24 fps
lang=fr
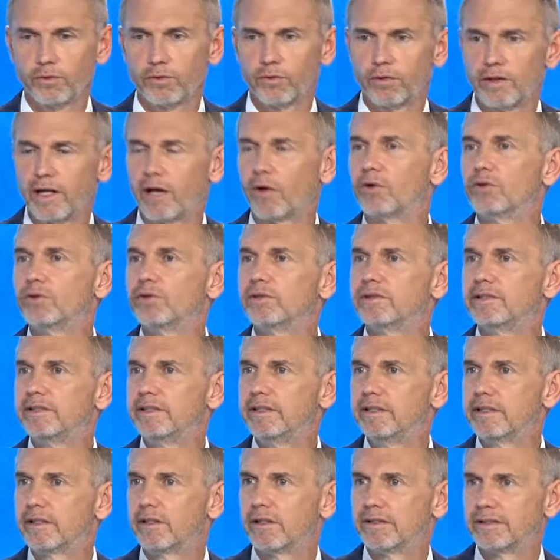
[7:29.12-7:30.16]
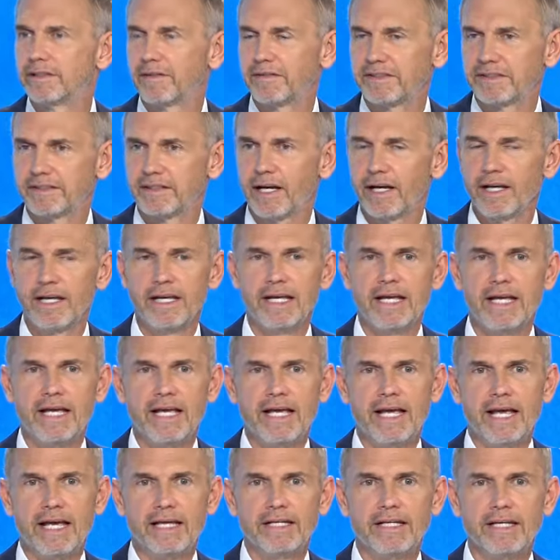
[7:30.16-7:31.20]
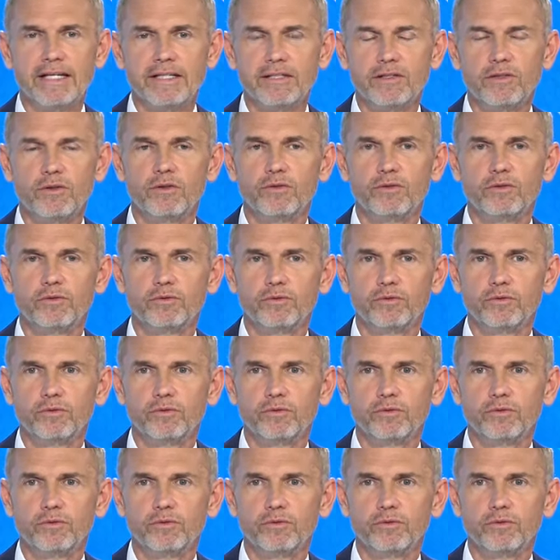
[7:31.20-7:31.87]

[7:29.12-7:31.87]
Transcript: l'aéronautique, les services, etc. Euh,